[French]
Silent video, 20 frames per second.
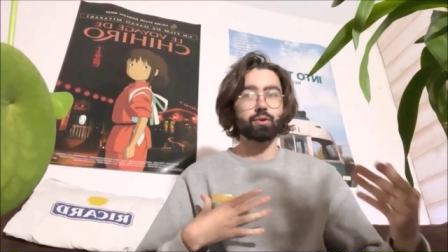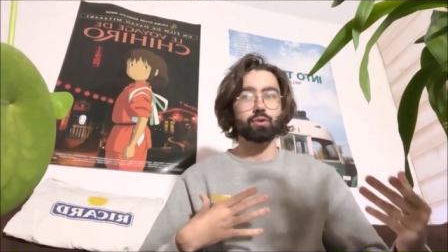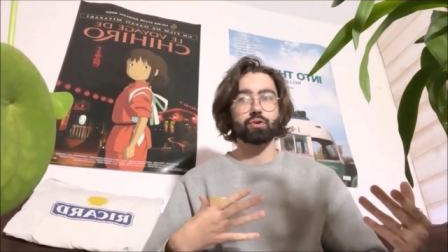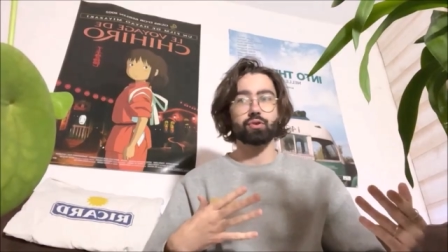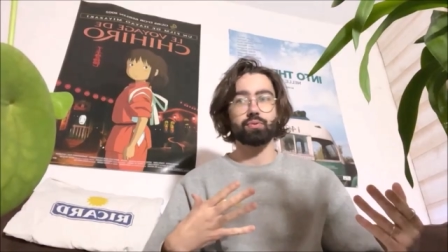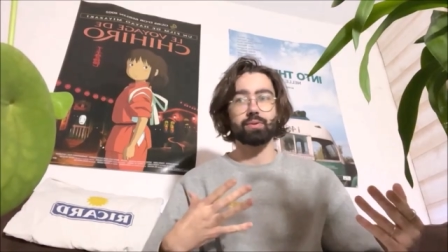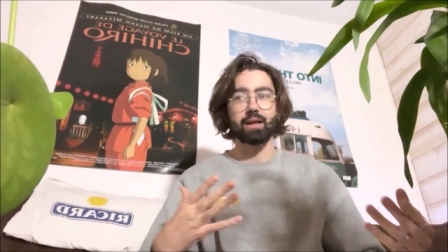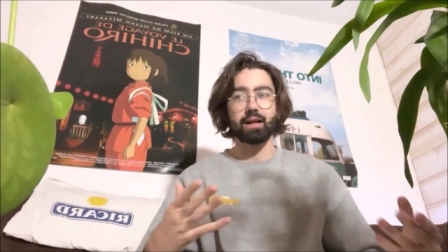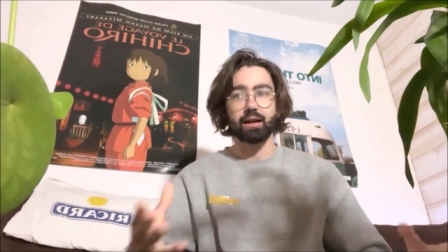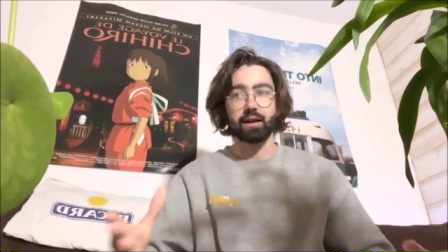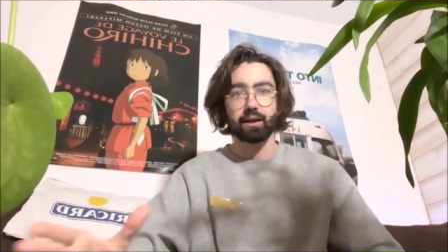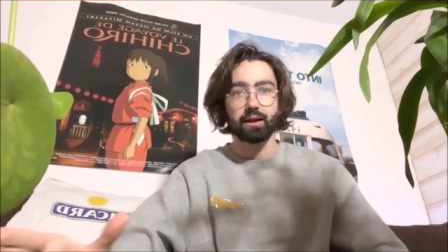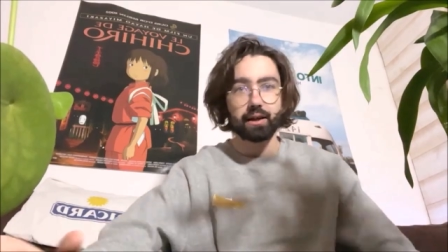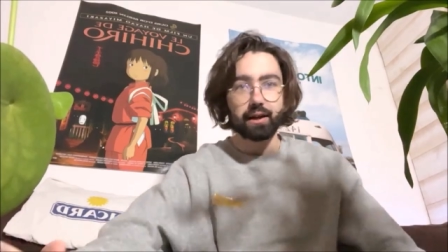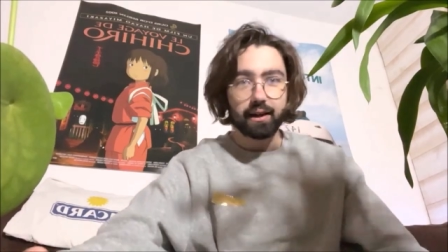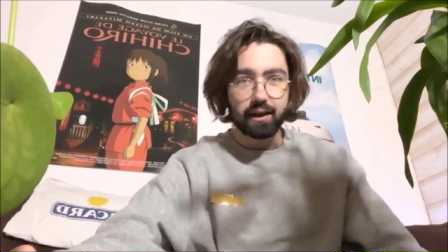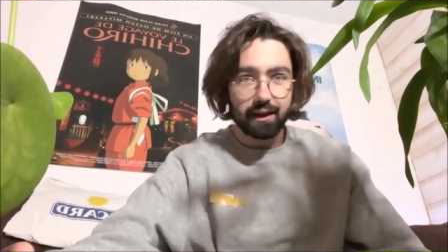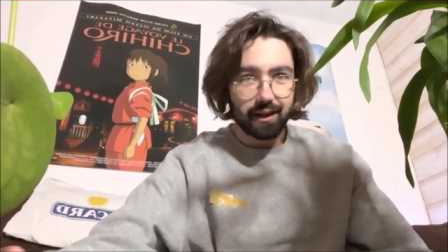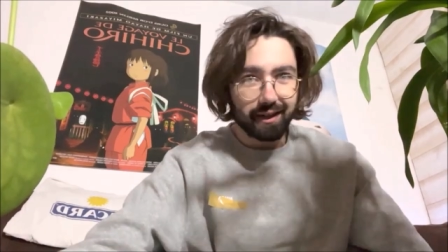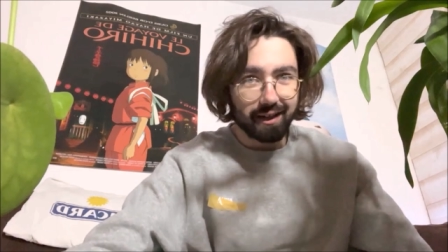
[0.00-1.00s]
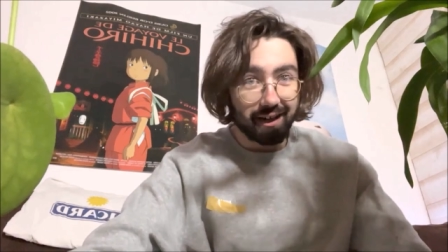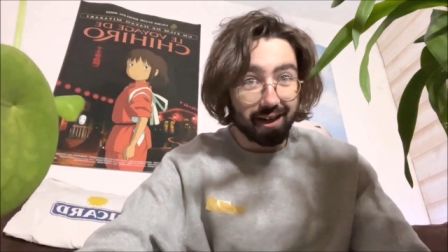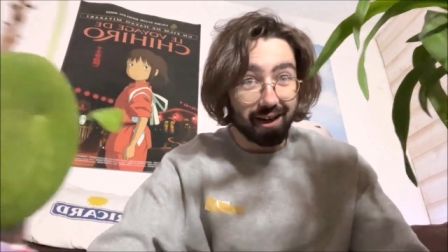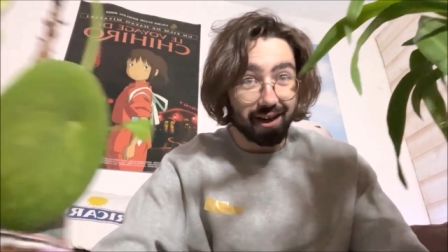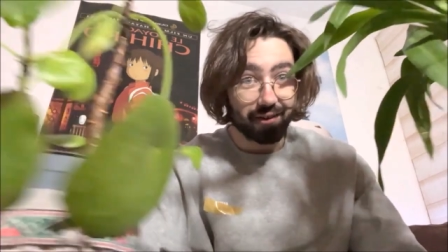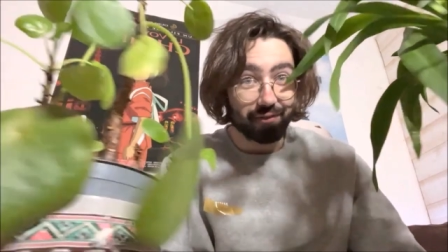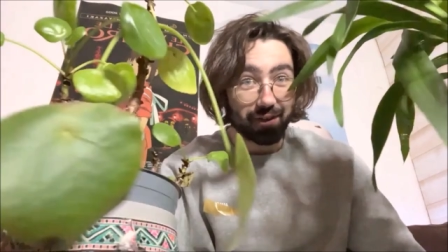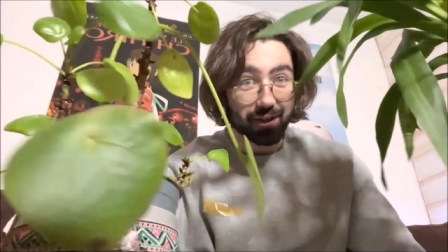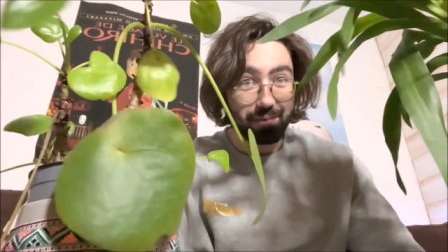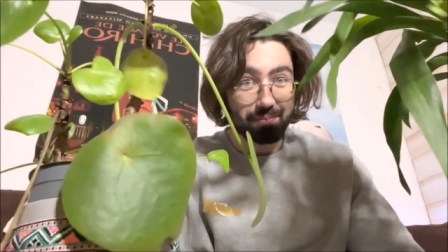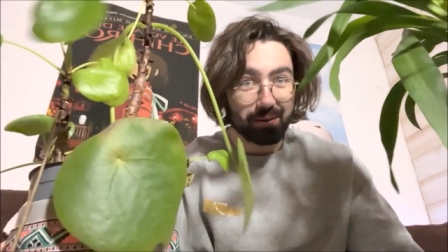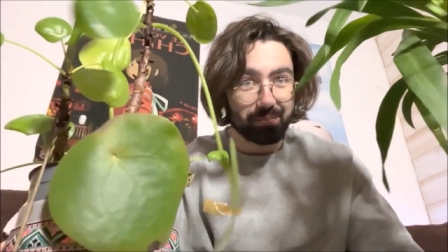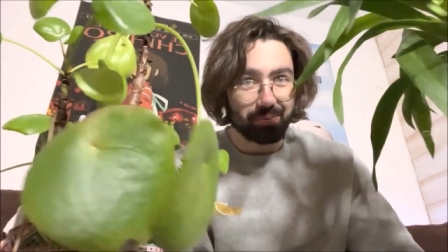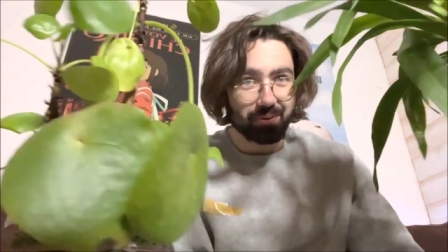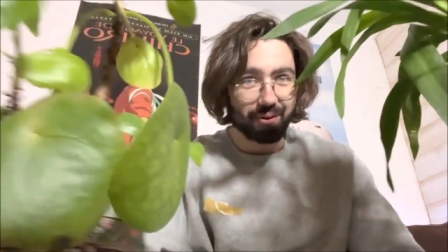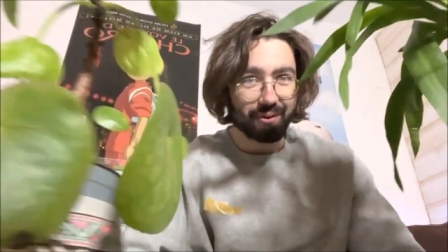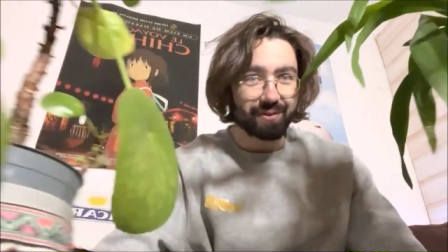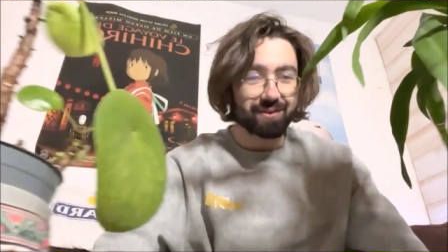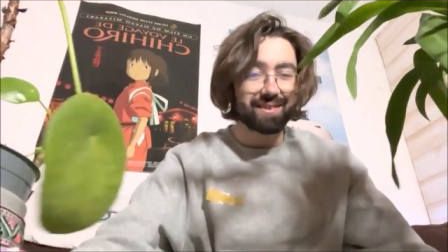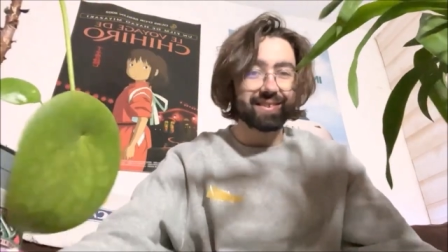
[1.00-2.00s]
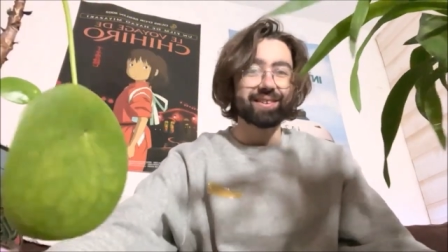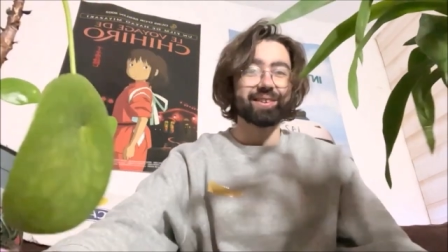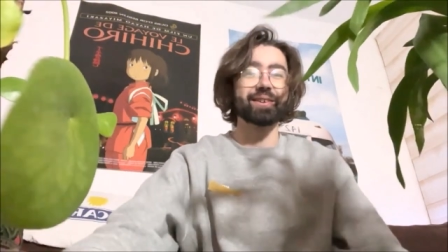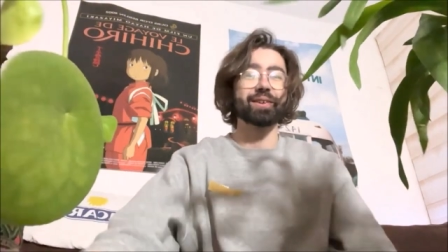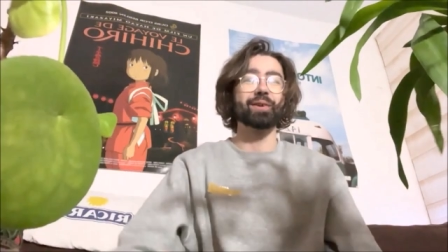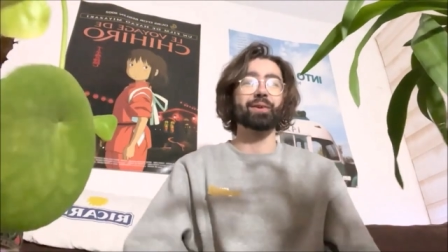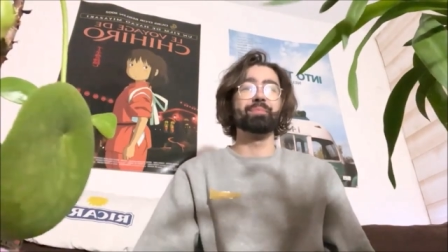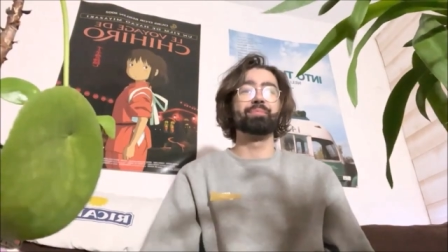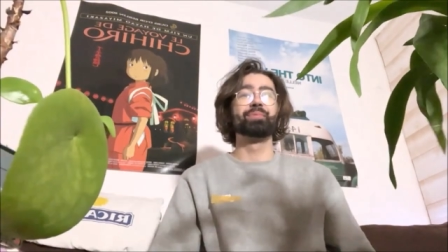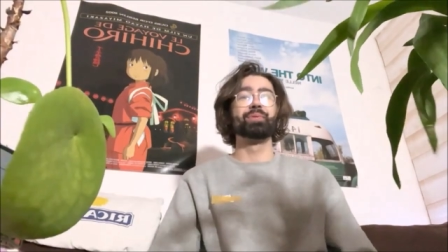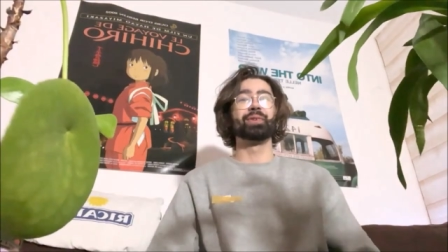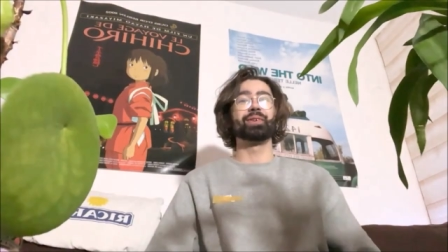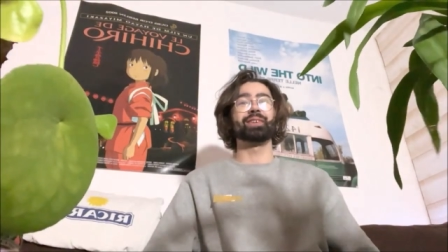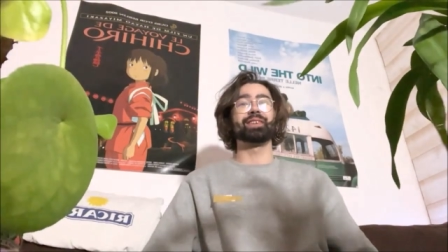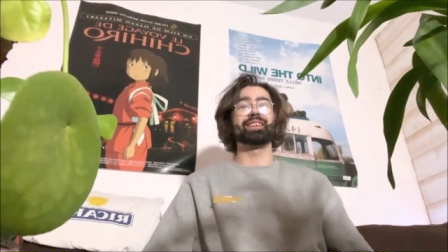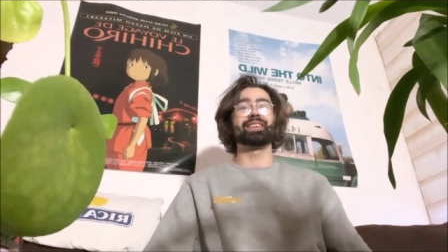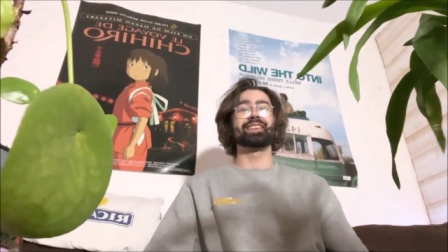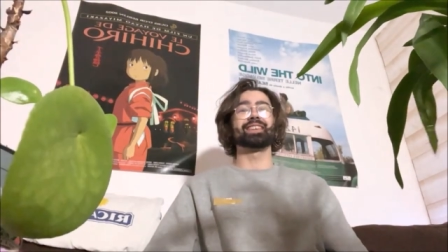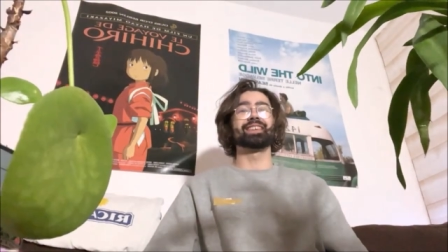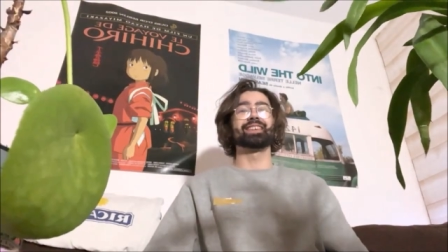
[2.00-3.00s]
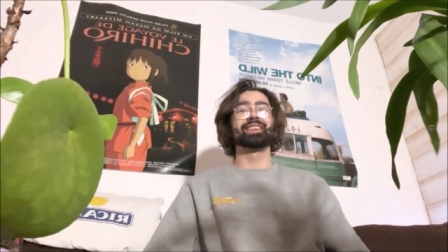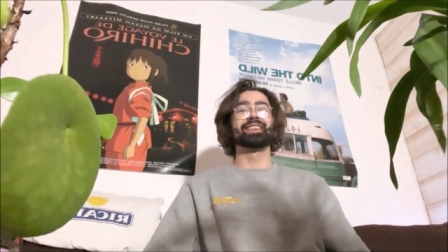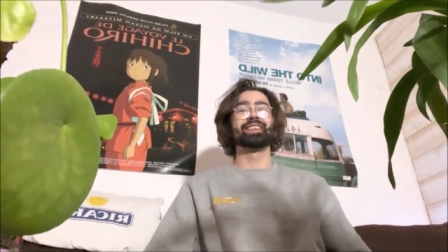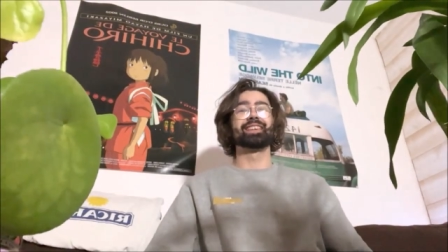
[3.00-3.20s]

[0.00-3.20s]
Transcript: que je suis là avec mes plantes euh, pour euh,